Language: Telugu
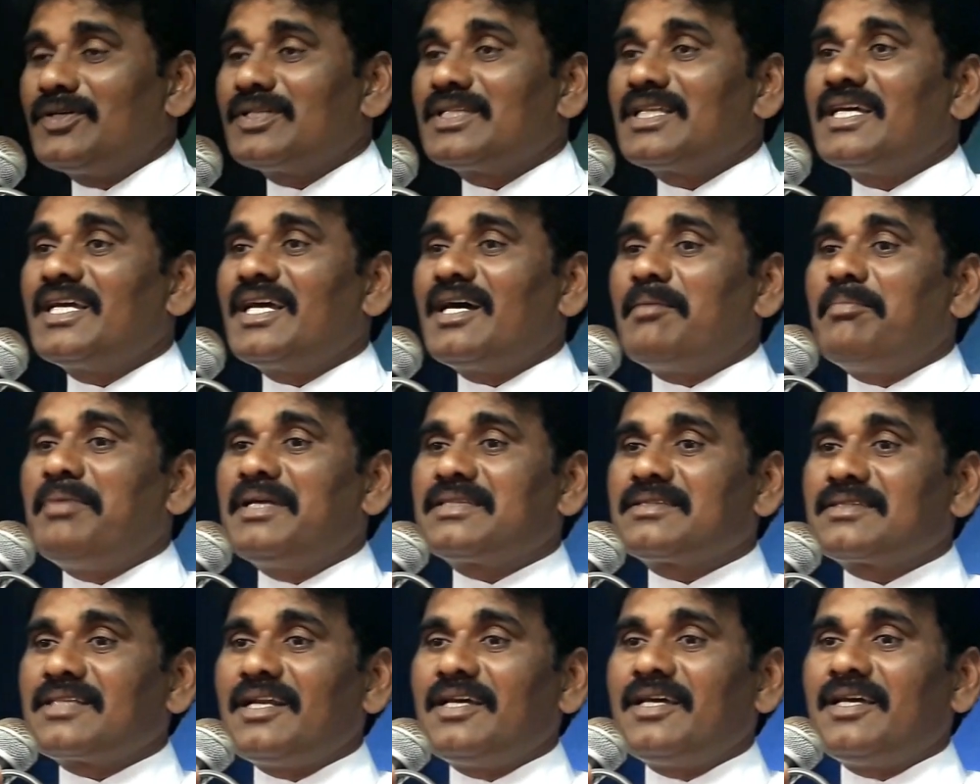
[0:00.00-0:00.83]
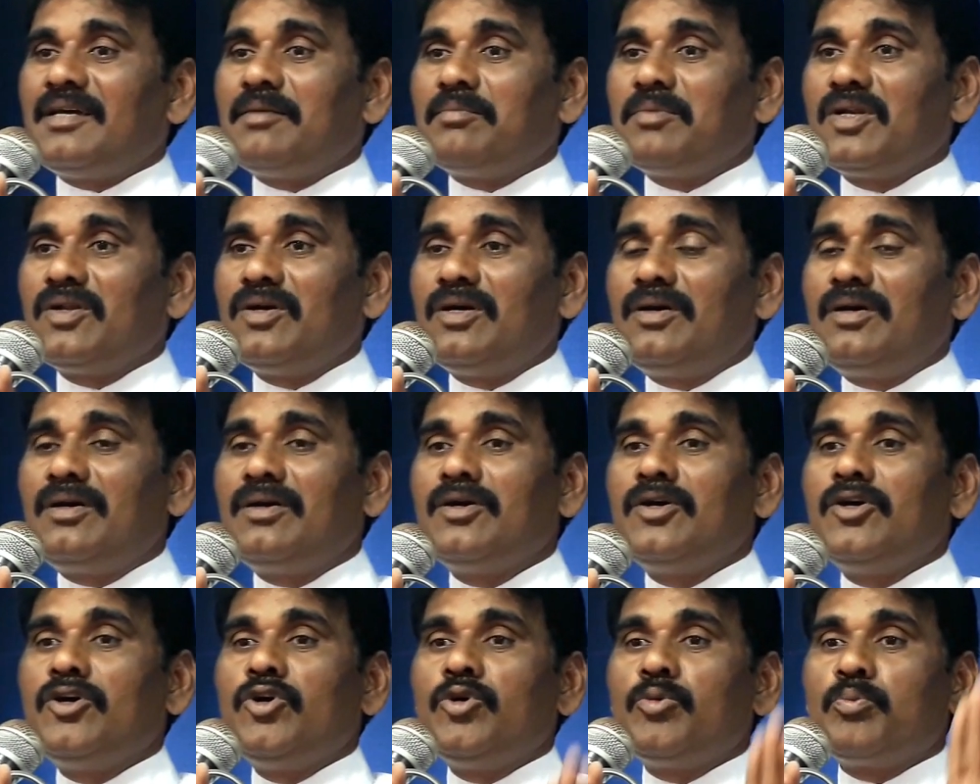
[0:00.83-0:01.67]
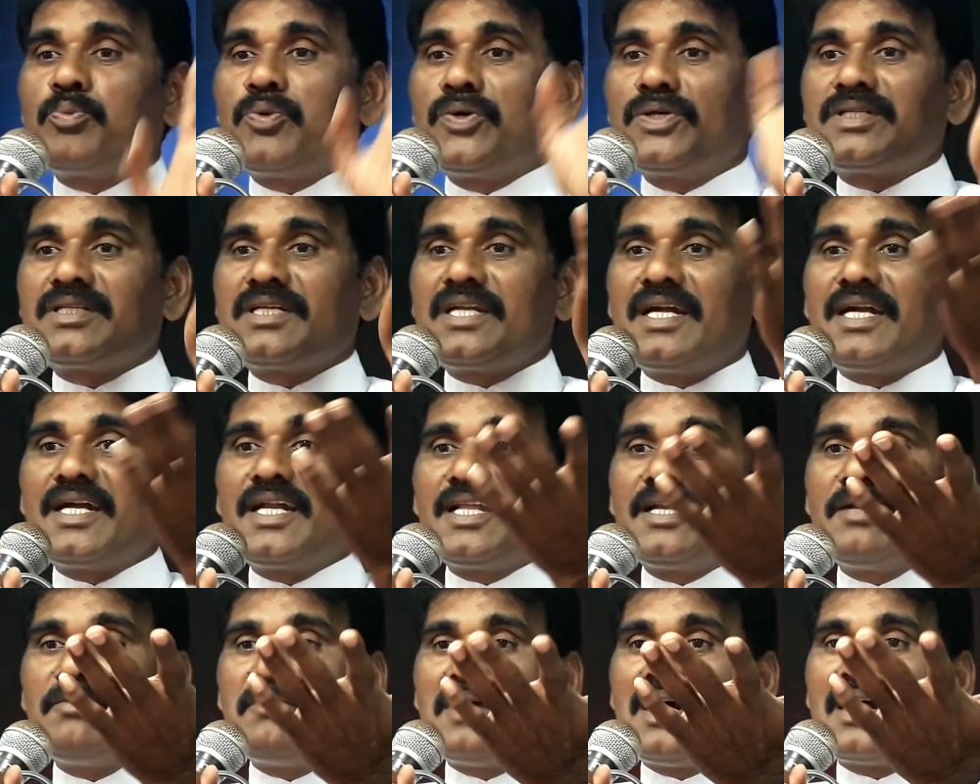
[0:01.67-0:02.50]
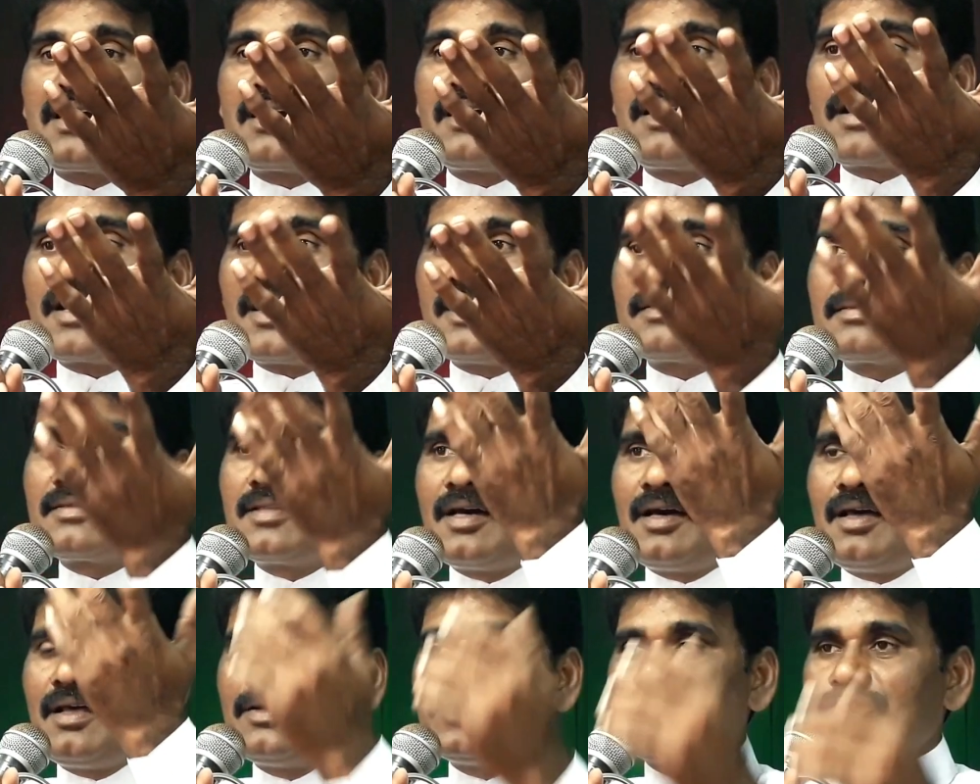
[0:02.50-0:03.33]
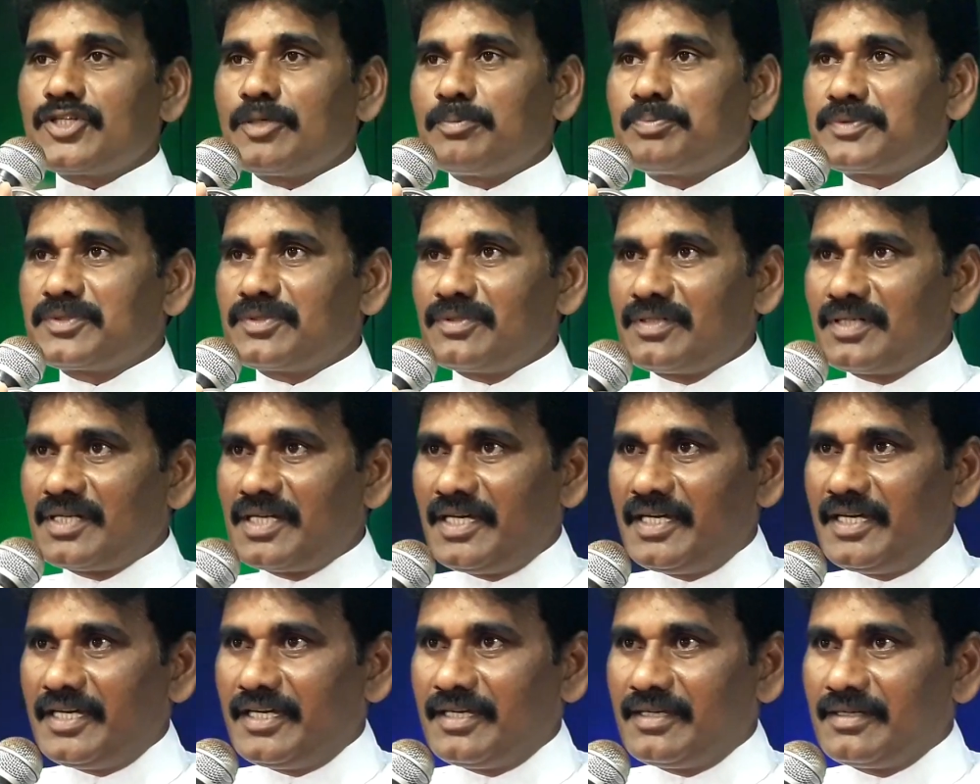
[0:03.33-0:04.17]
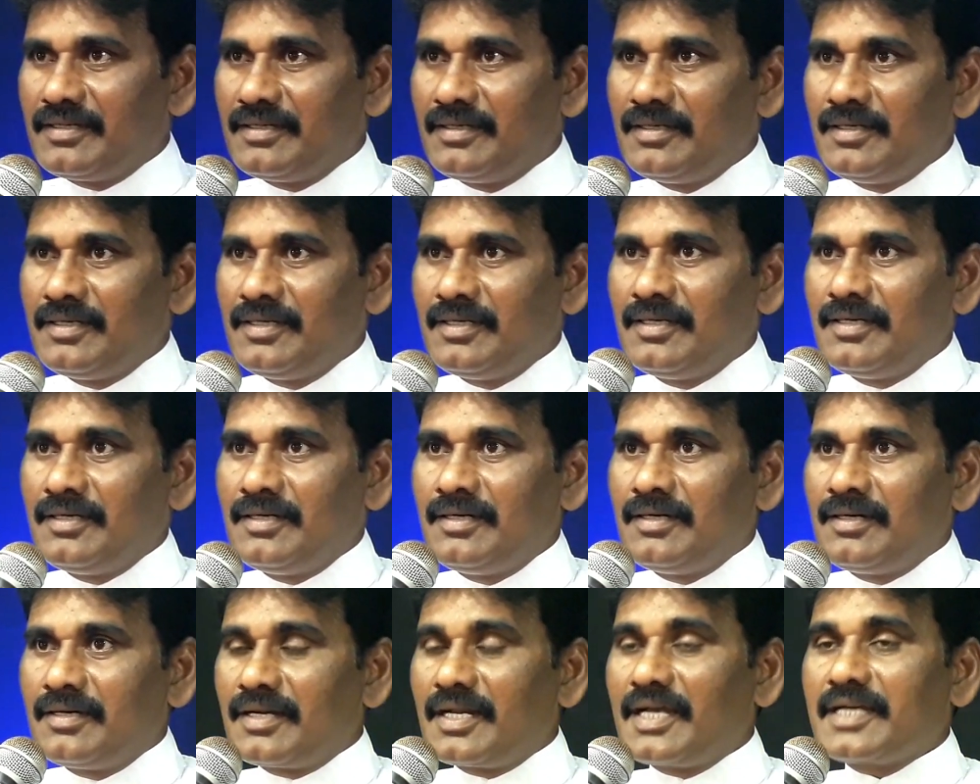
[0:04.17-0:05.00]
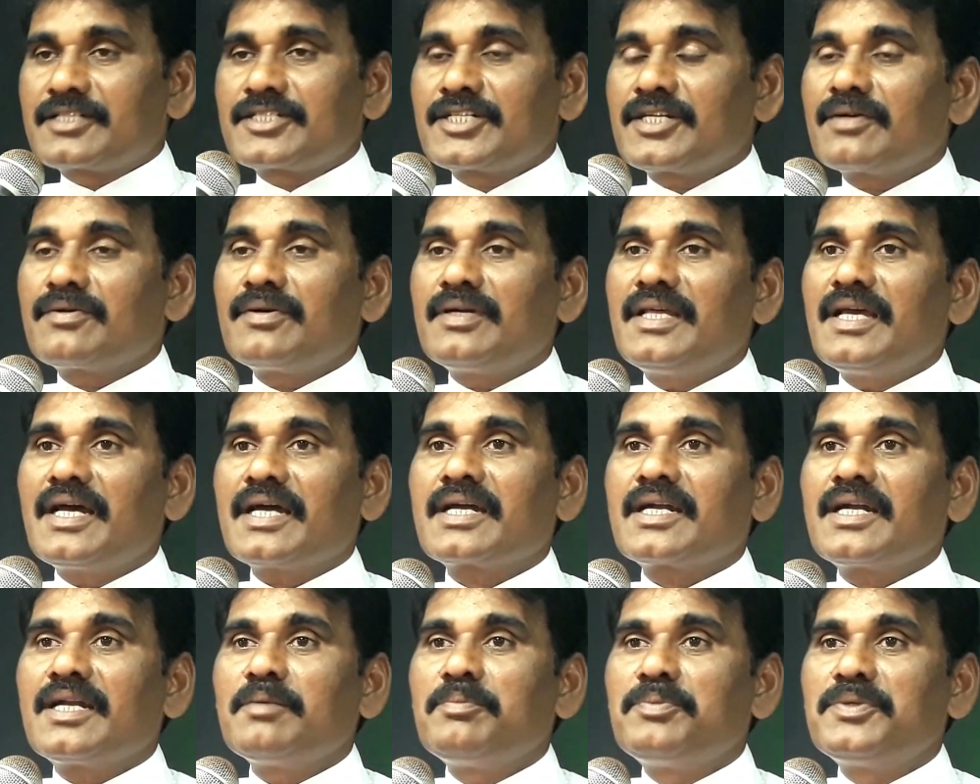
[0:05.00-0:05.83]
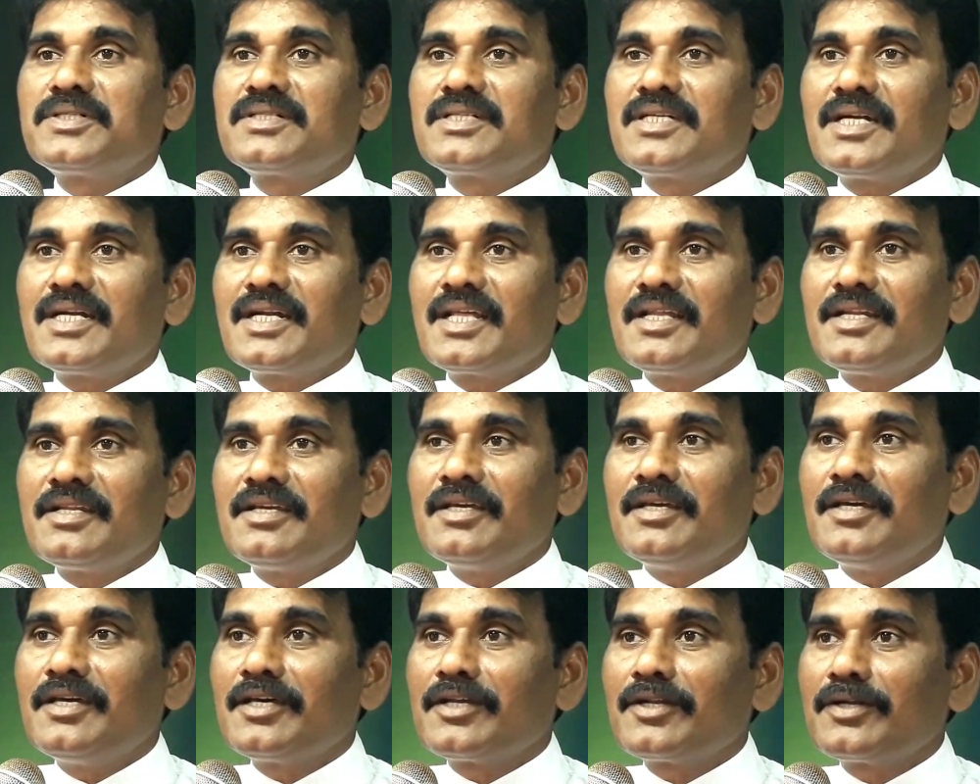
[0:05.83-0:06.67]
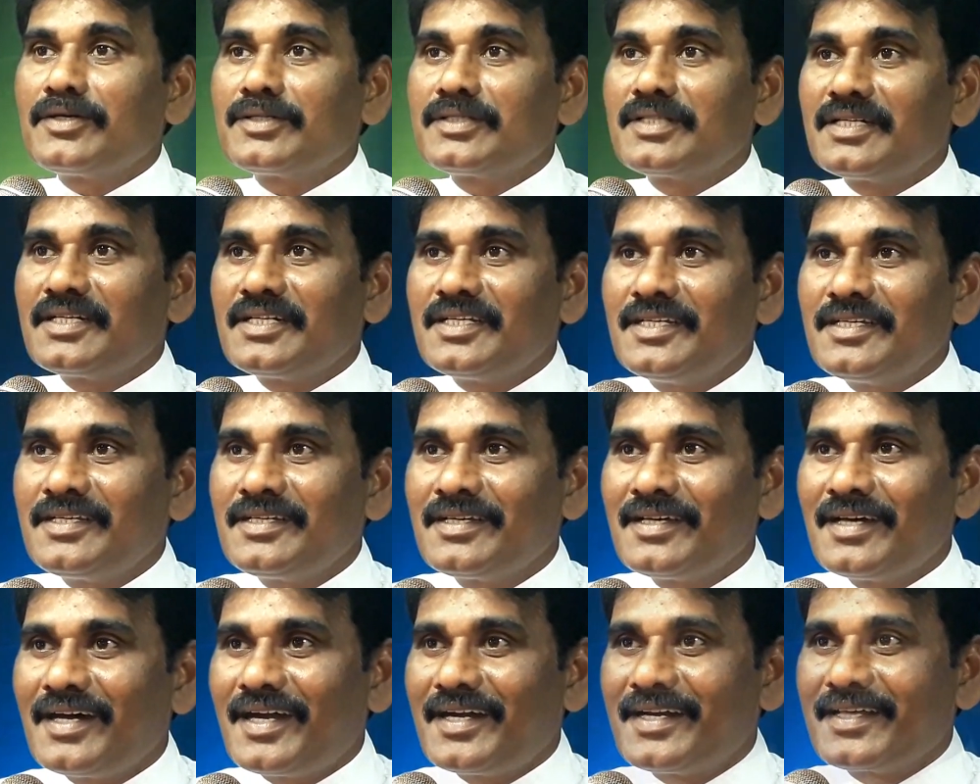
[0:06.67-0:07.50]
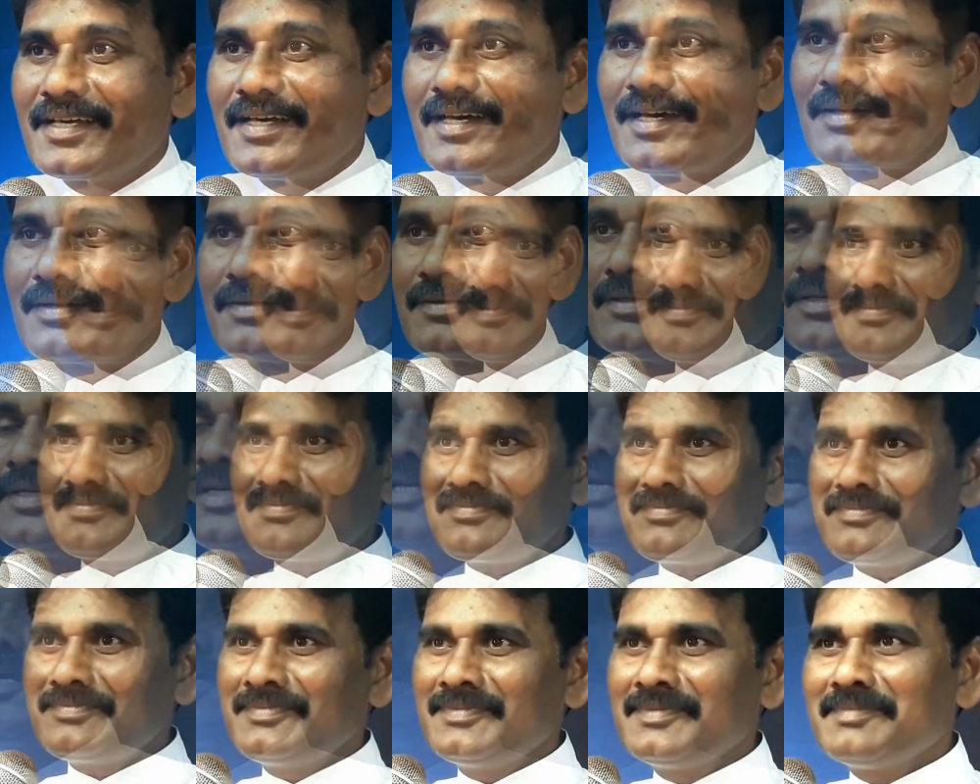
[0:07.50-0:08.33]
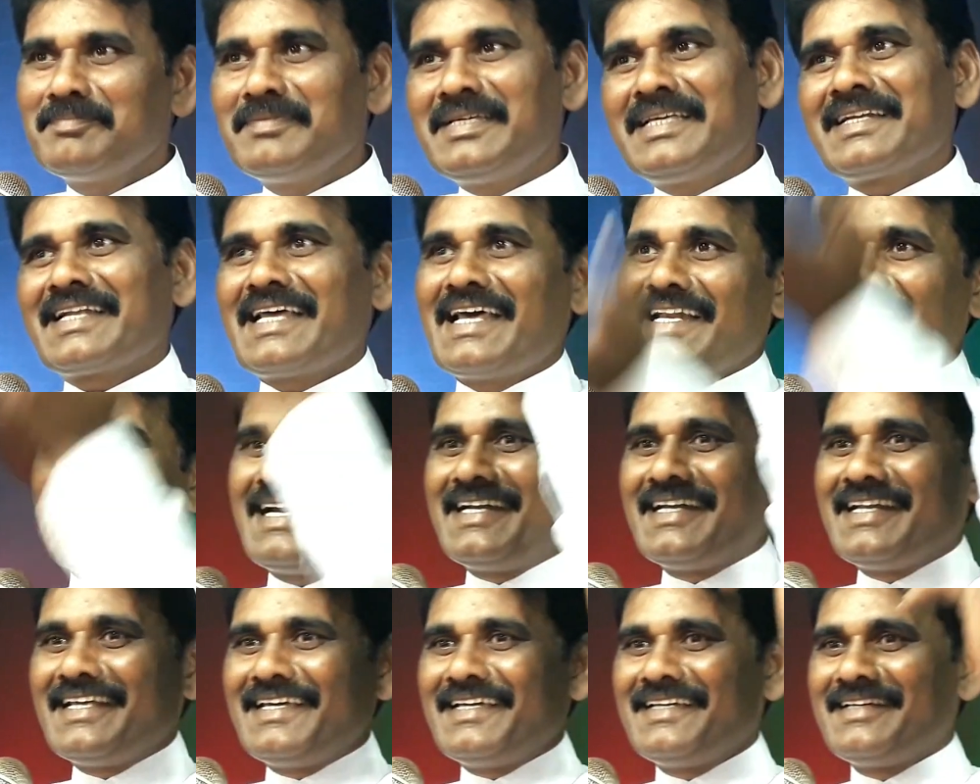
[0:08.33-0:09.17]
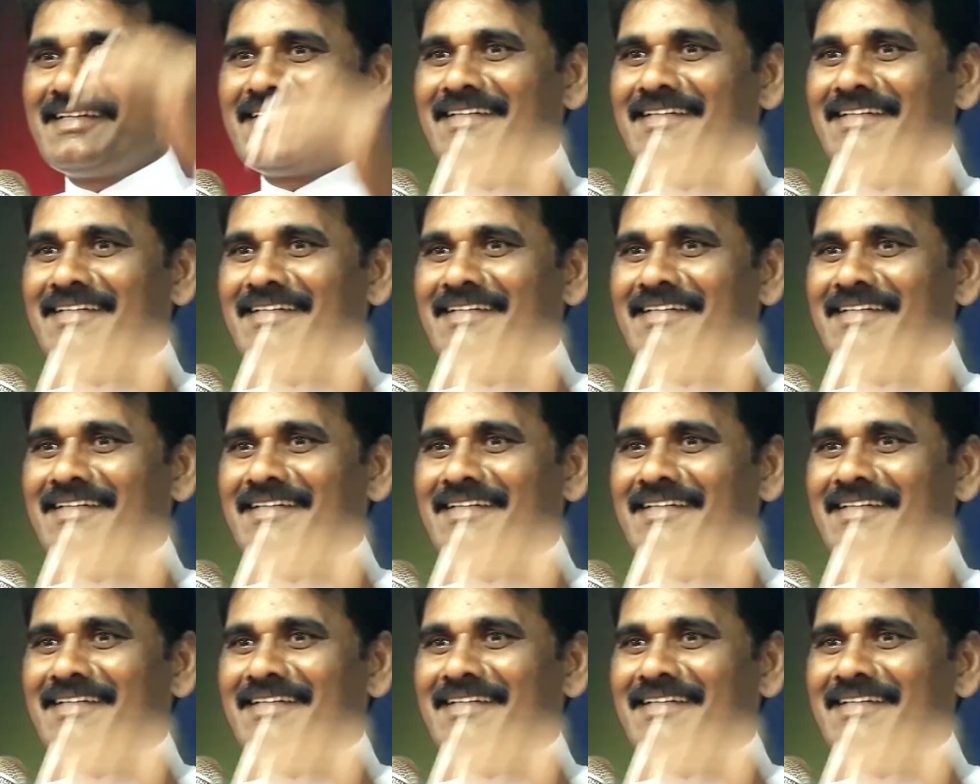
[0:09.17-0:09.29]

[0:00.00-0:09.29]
యోదయ బెత్తలహేములో పుట్టాడని మా గ్రంథాలు చెప్తున్నాయి రక్షకుడు ఎక్కడ పుట్టాడని హేరోదుని అడిగారు మీరు వెళ్ళండి